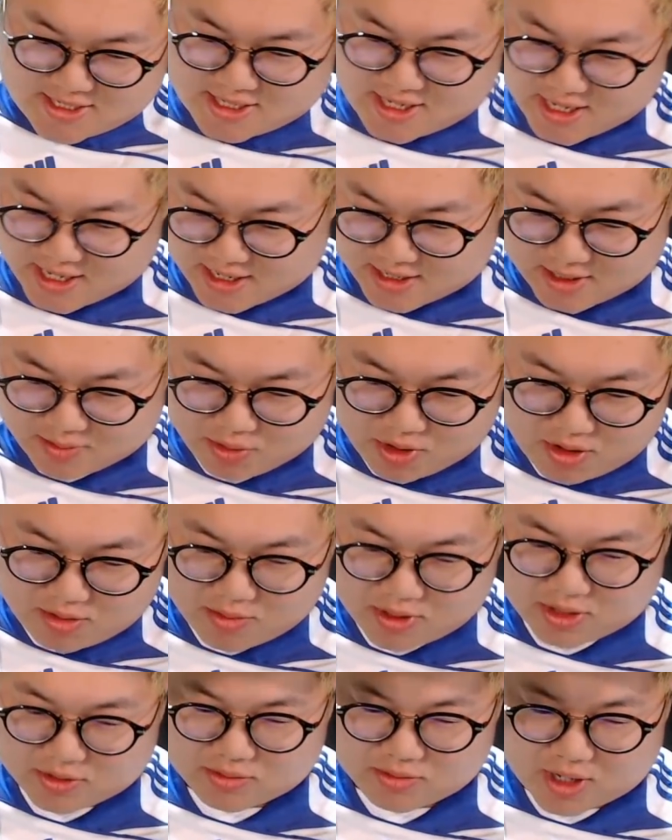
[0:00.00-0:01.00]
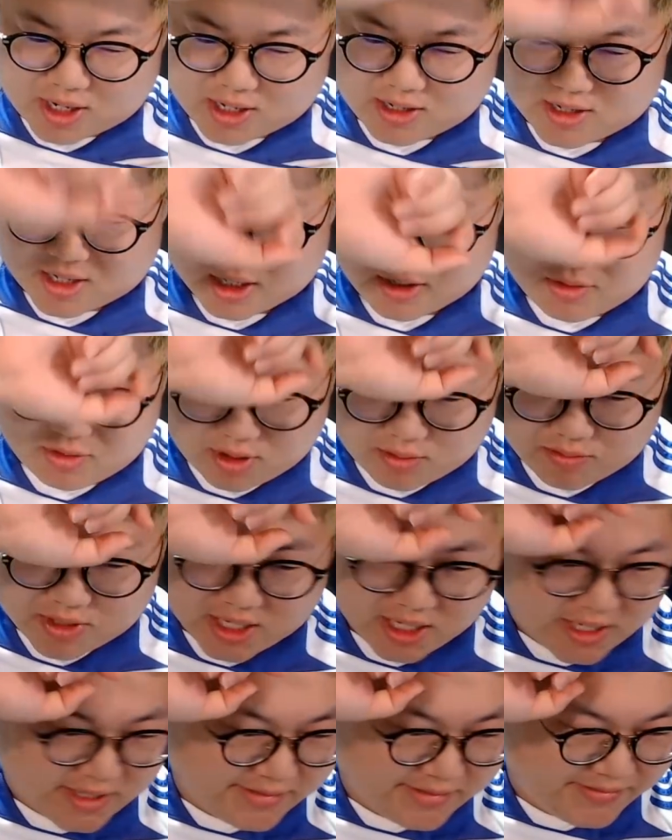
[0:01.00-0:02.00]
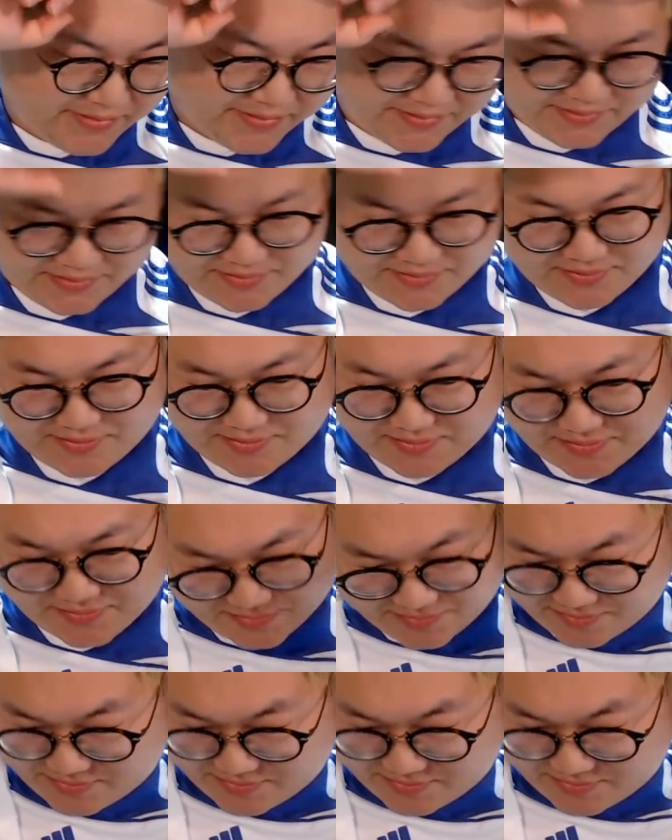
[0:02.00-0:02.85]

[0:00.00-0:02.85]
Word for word: 예, 3개월마다 좀 갈, 가려고 합니다. 음.